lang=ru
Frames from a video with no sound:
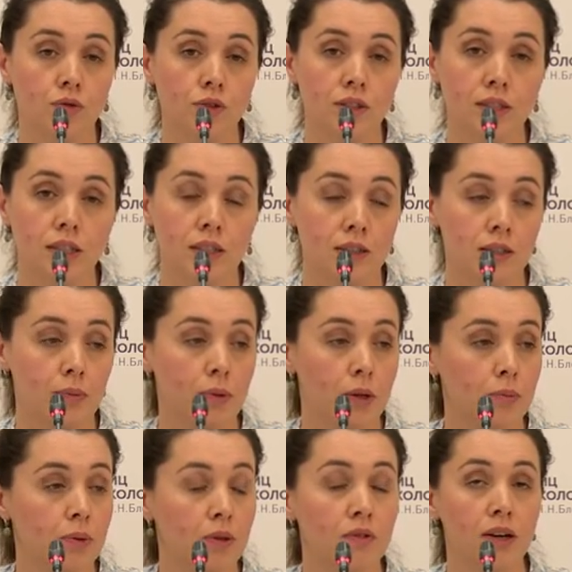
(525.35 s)
и сделать опять
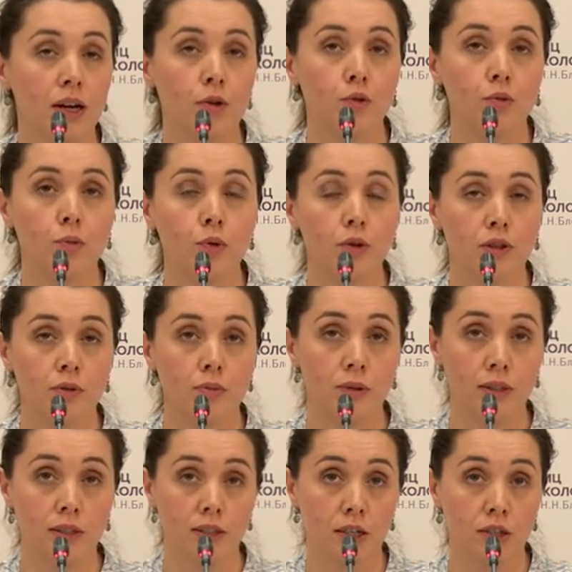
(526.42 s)
плевральную полость
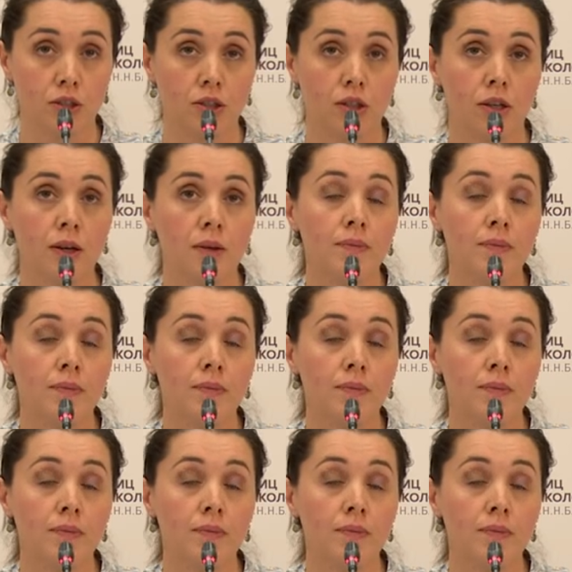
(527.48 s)
блестящей